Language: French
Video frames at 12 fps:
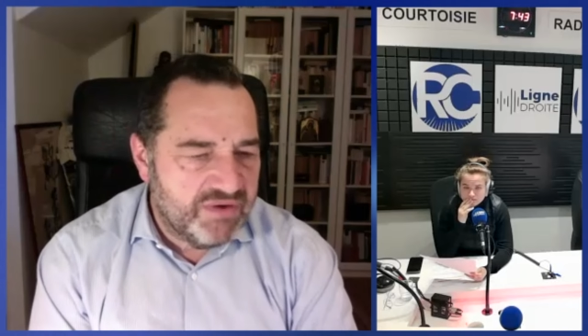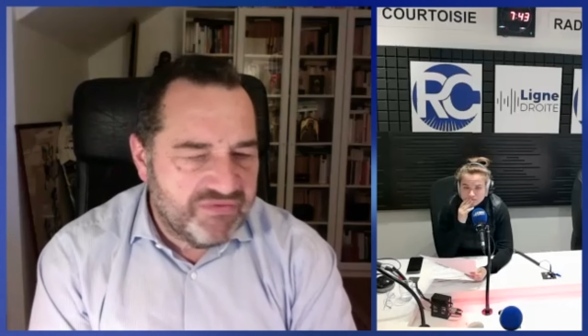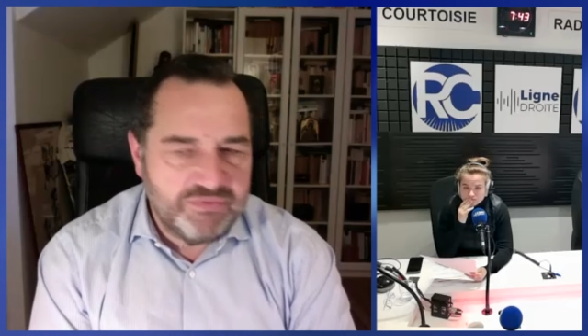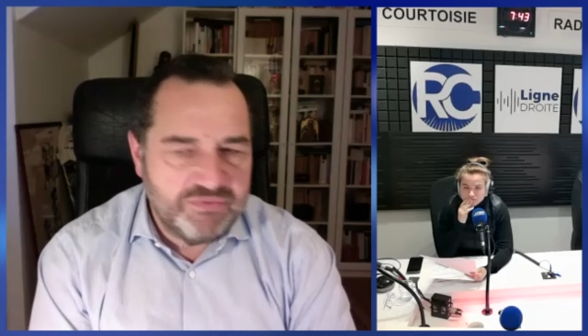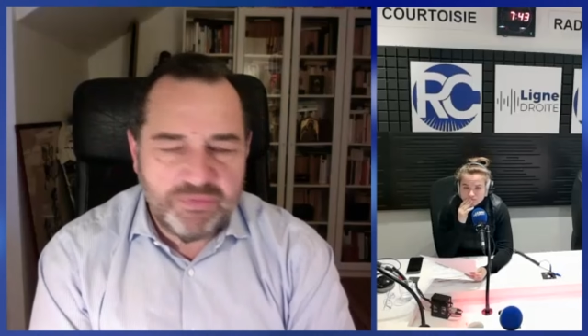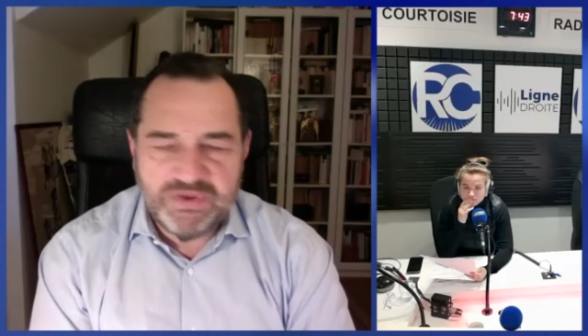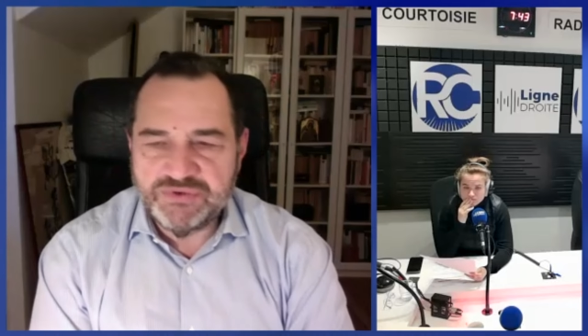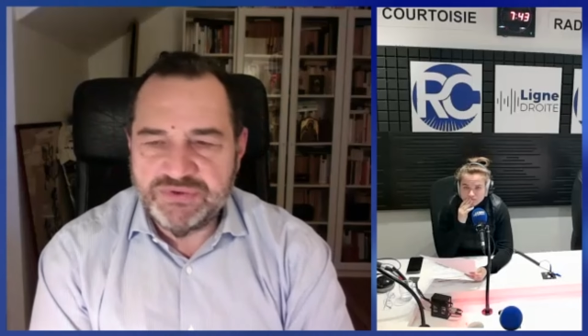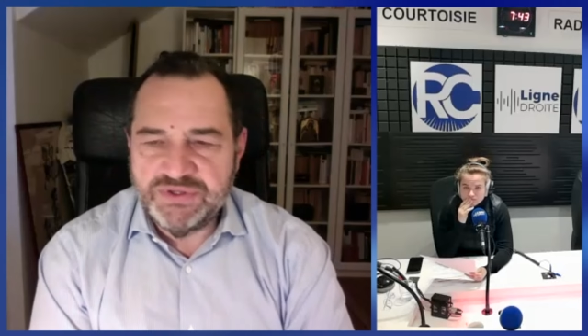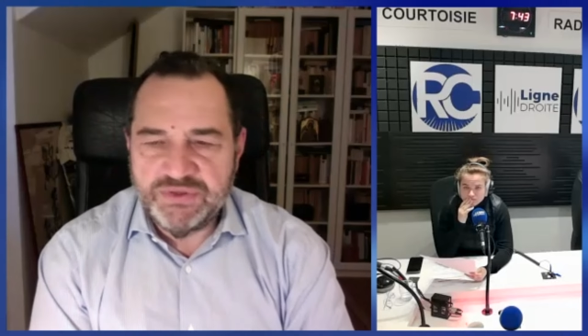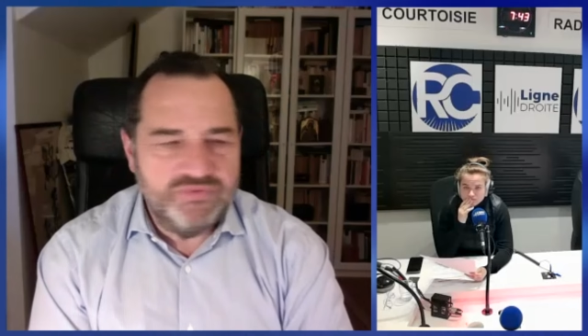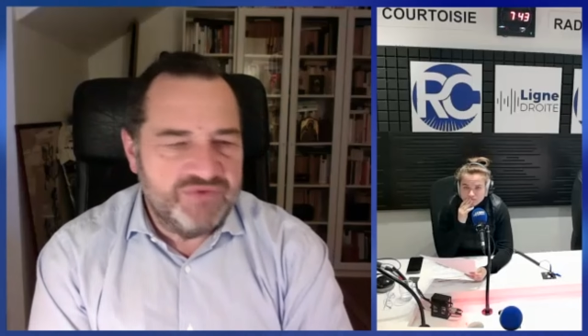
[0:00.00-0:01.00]
parfaitement
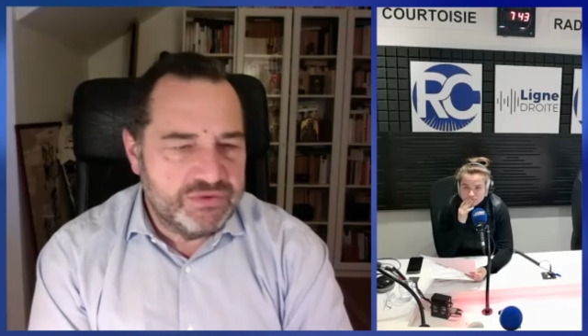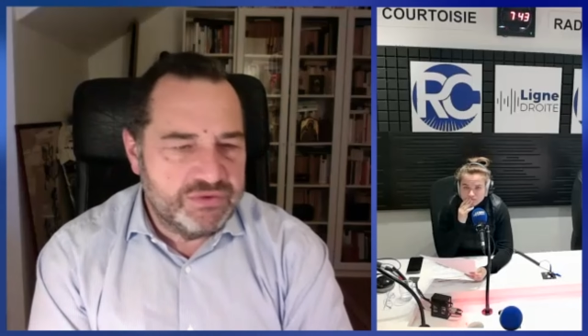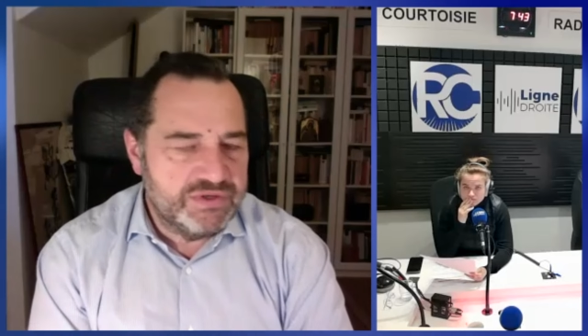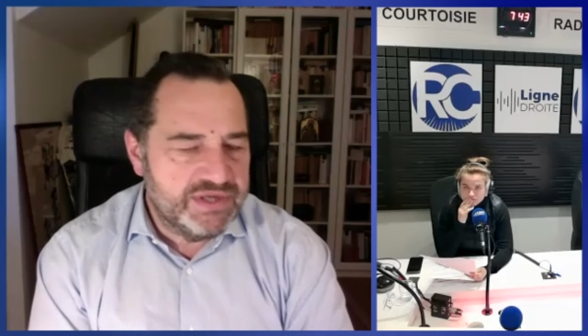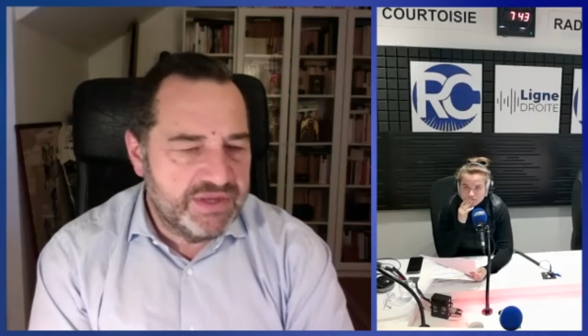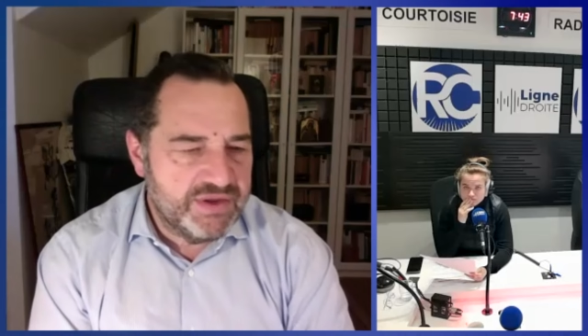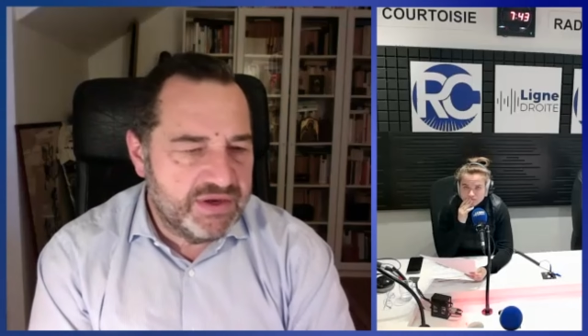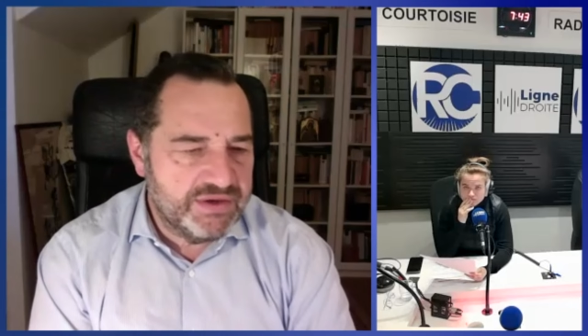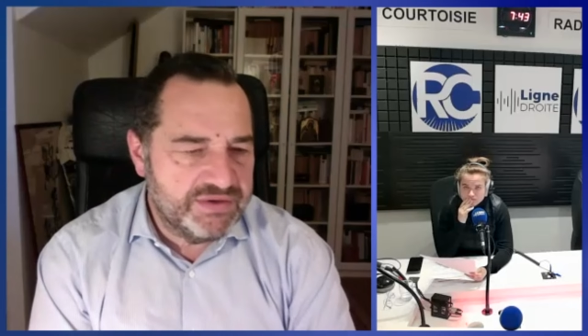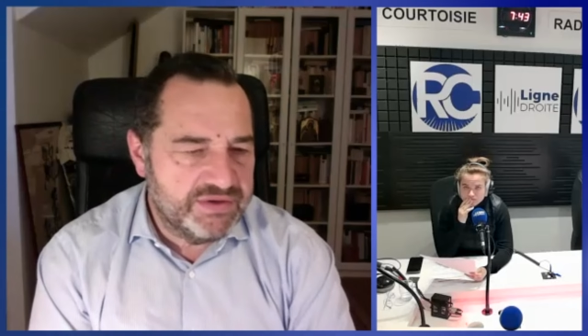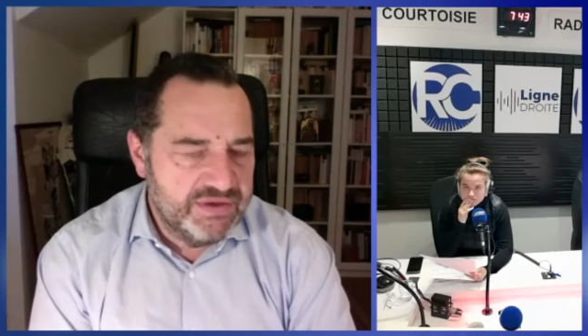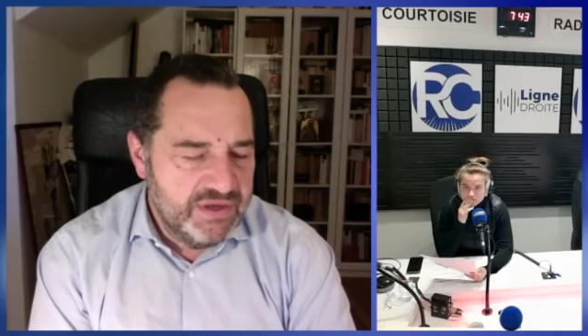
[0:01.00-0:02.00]
persuadés du fait que le
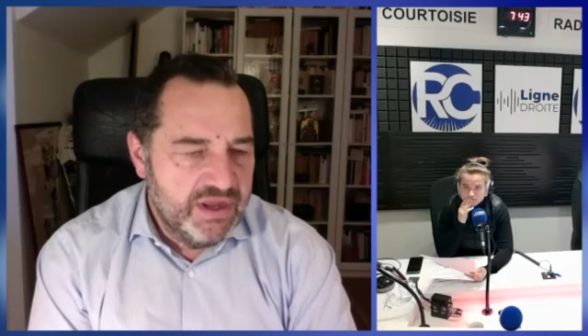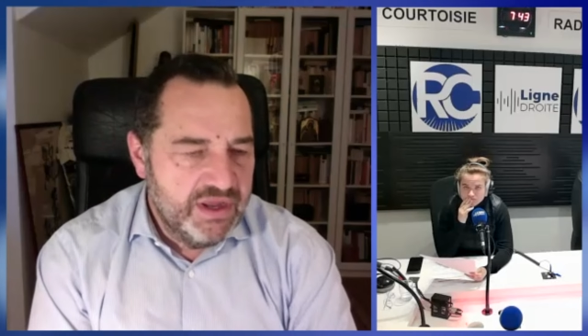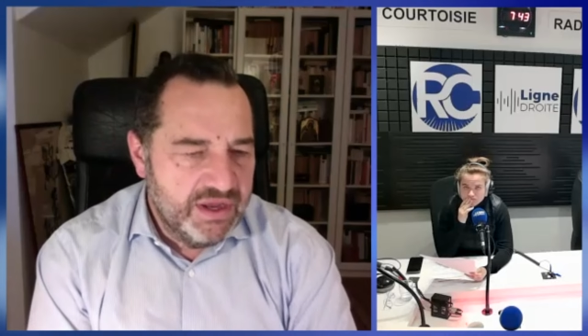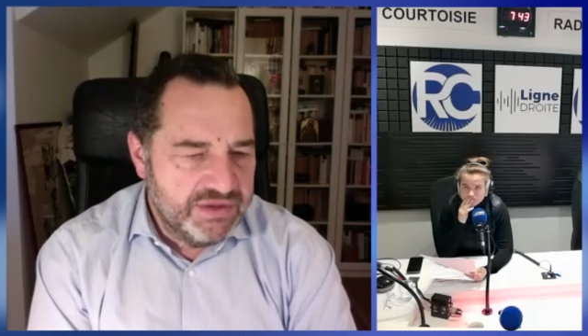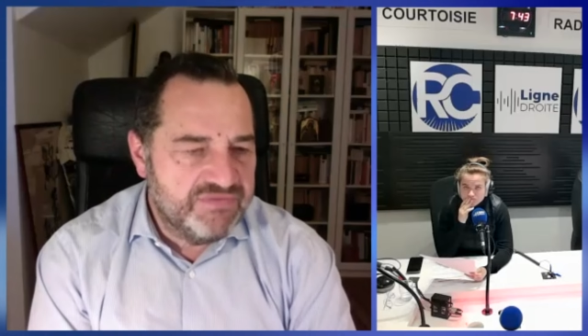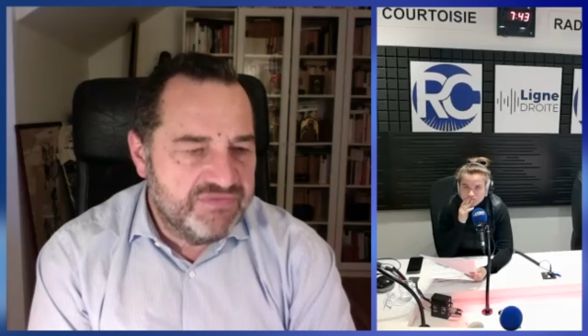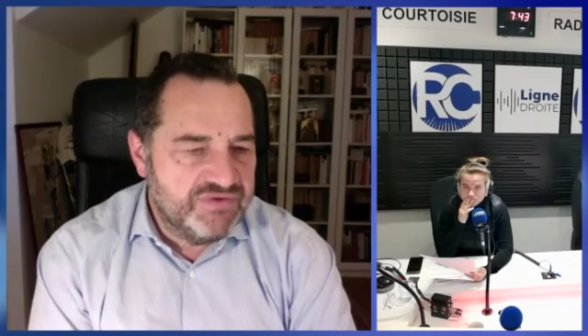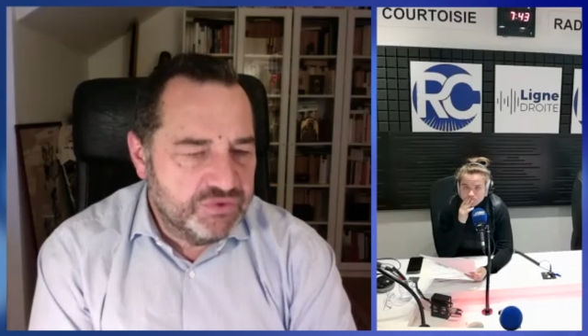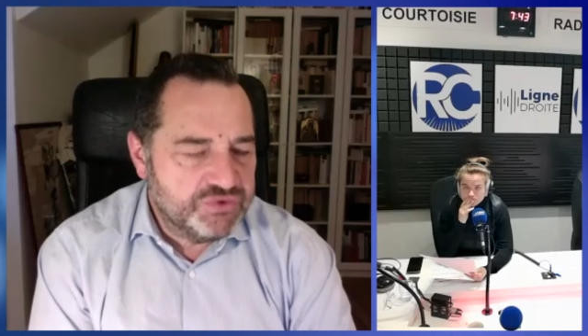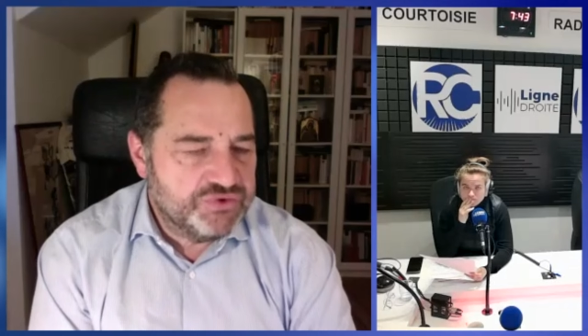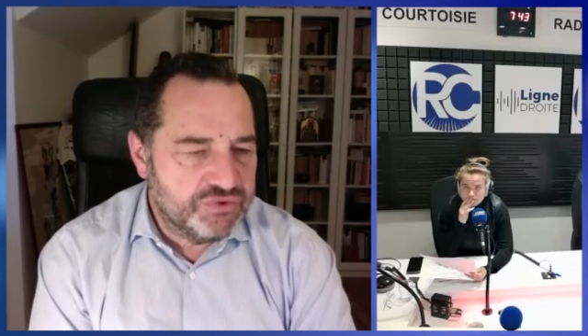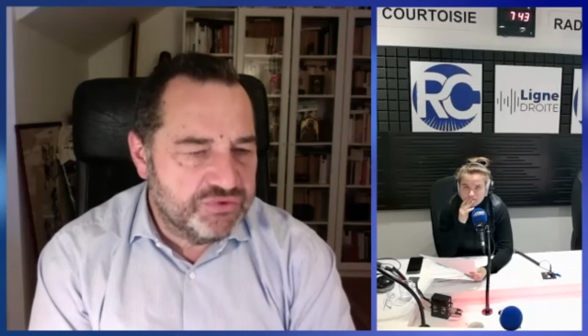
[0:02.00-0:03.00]
Qatar était un des
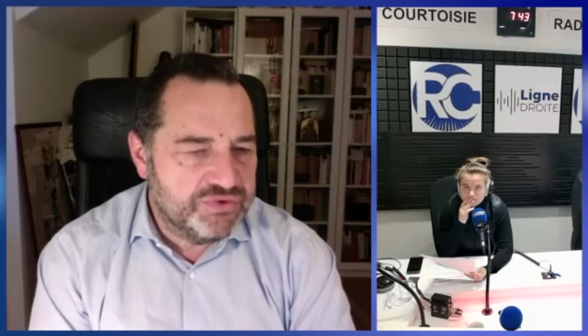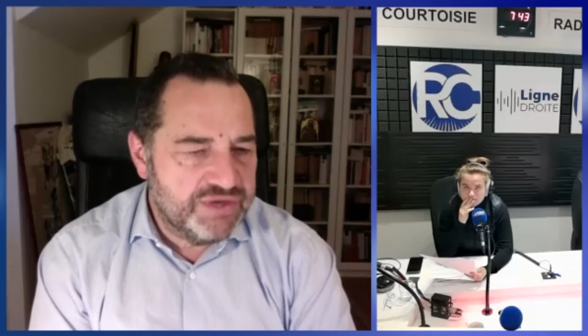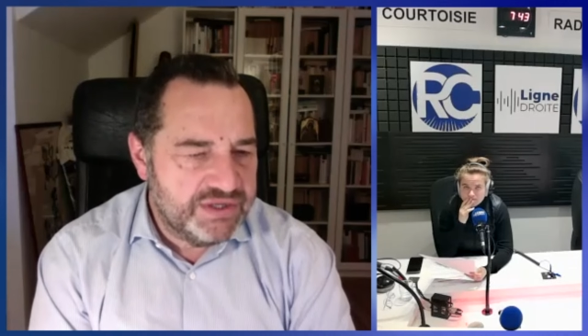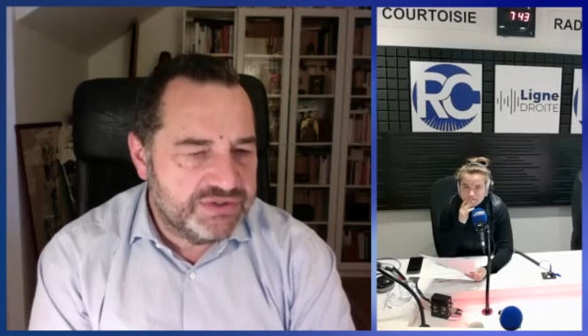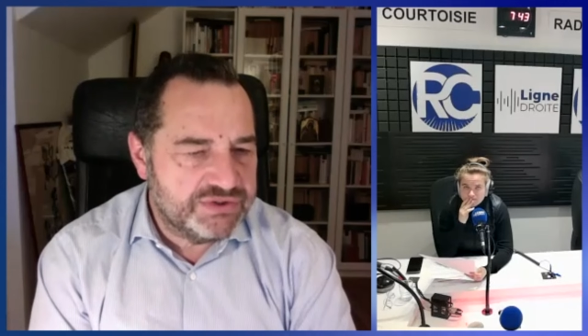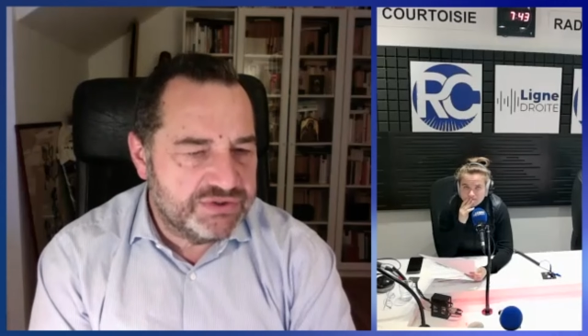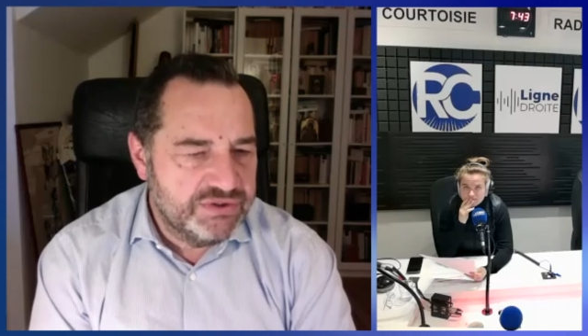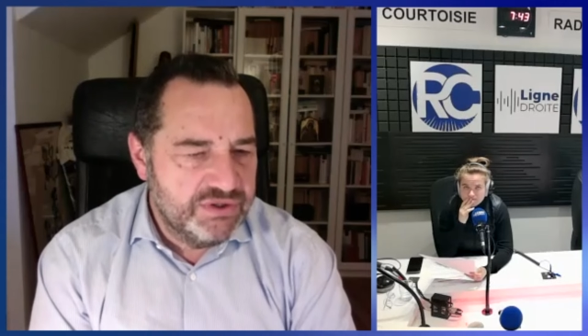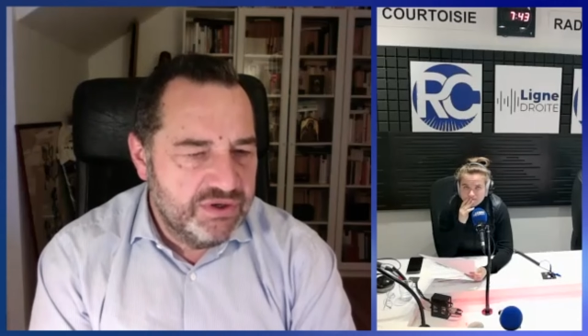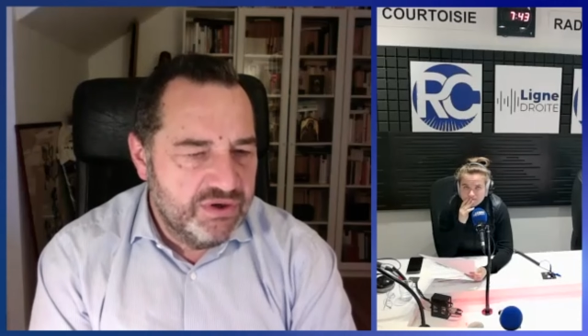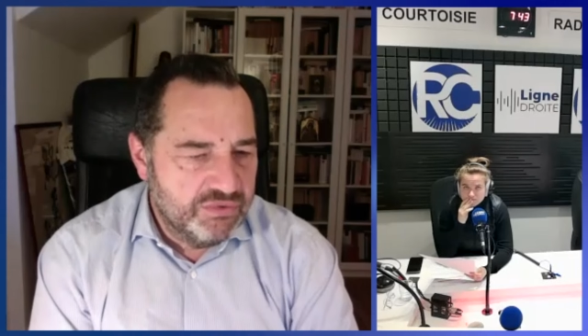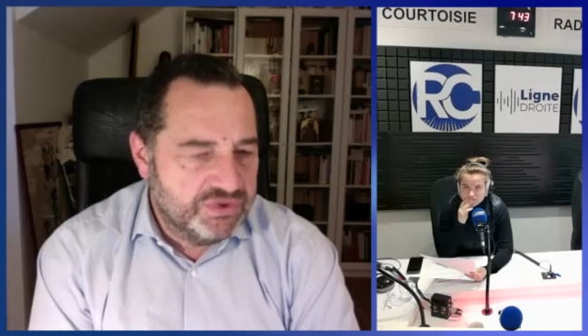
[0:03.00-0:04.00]
financeurs de Daesh.